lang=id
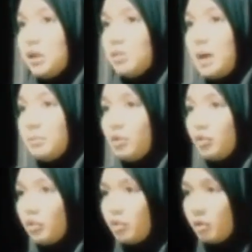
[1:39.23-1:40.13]
melu
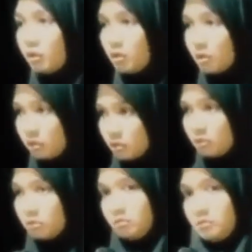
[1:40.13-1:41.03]
mambu
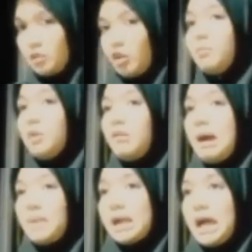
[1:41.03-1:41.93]
Gombol
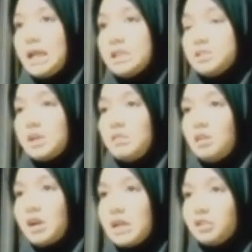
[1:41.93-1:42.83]
wak parhan insya
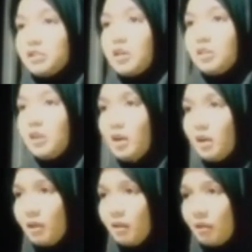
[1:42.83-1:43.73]
Allah katut
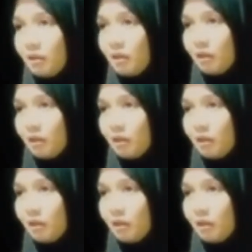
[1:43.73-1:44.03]
koyok